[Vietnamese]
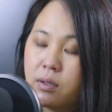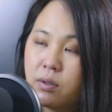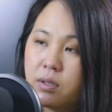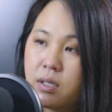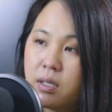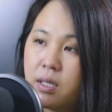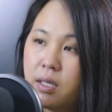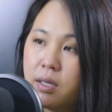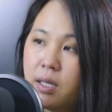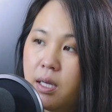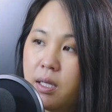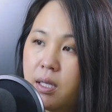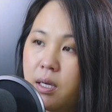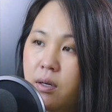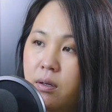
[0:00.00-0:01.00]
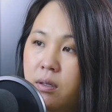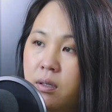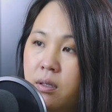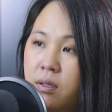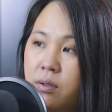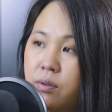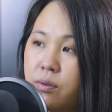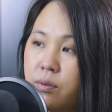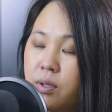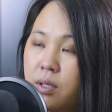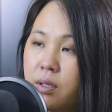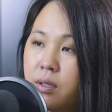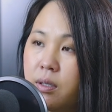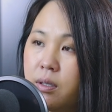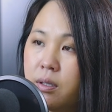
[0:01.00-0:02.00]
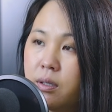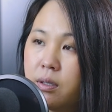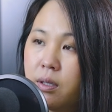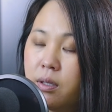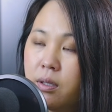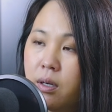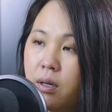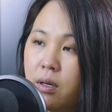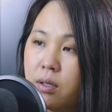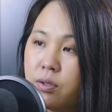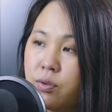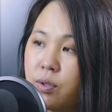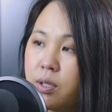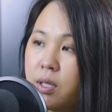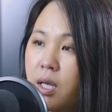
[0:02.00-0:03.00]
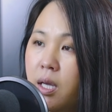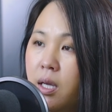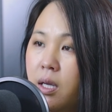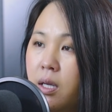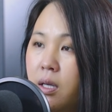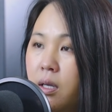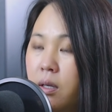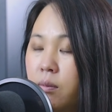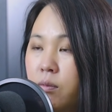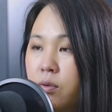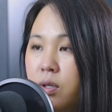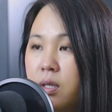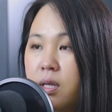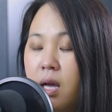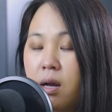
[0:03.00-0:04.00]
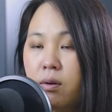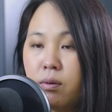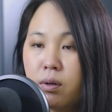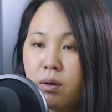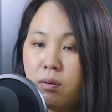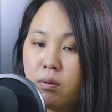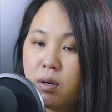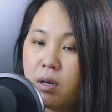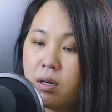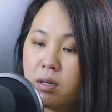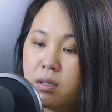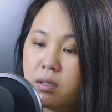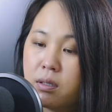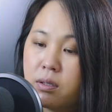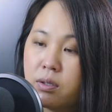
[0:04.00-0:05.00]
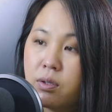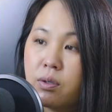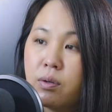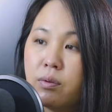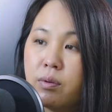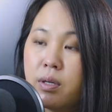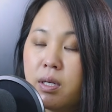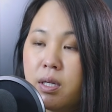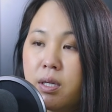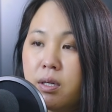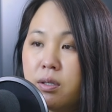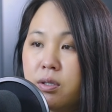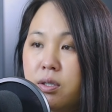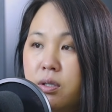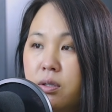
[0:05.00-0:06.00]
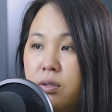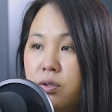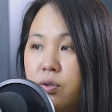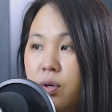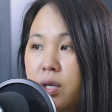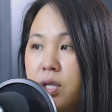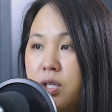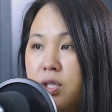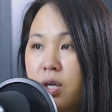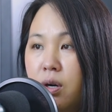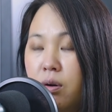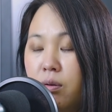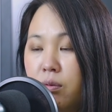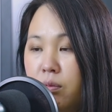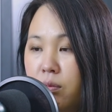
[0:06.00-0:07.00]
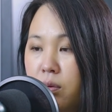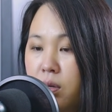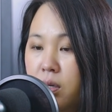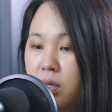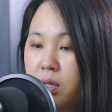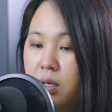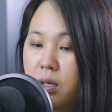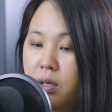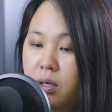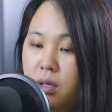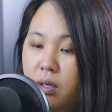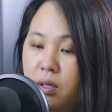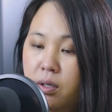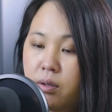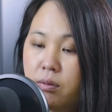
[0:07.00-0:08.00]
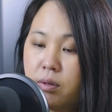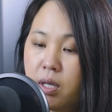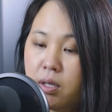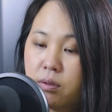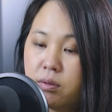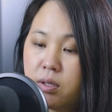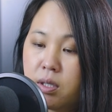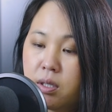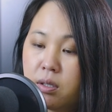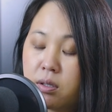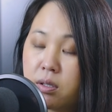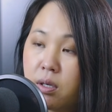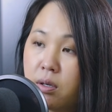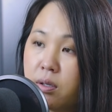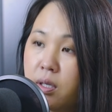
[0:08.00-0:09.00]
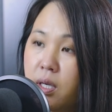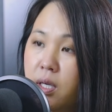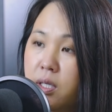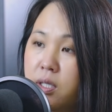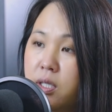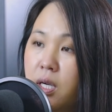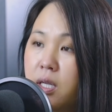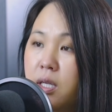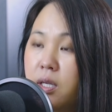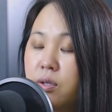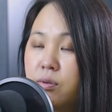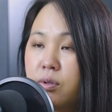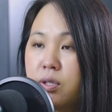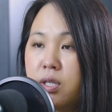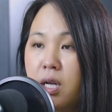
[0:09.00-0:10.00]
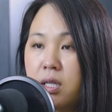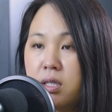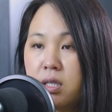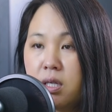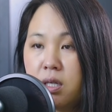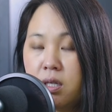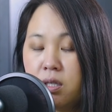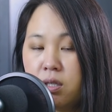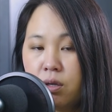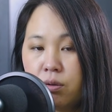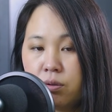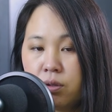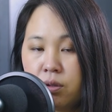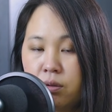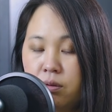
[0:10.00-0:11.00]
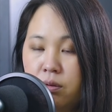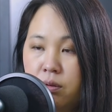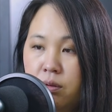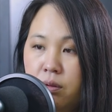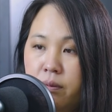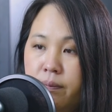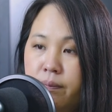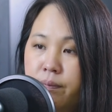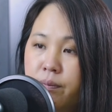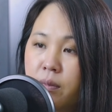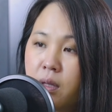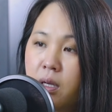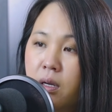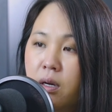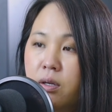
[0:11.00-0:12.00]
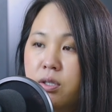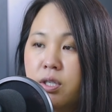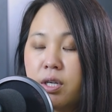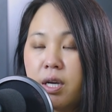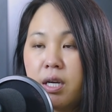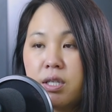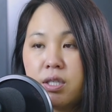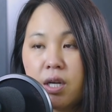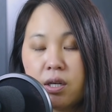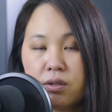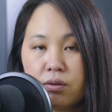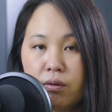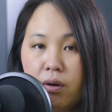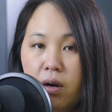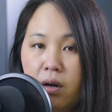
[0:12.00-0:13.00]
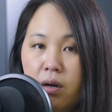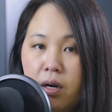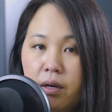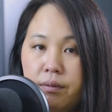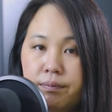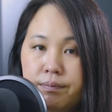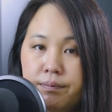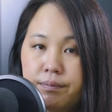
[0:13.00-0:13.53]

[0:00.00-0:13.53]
tôi cho thấy tế chỉ ơ dù nhưng nhân nhân là chùa tế một thật thà luôn câu lò rong câu yuan đi dân chùa y giàu yêu này yêu chỉ cho cho nhẹ cha gì chùa cha chỉ y giàu sư là chỉ cả cha rồi o lợ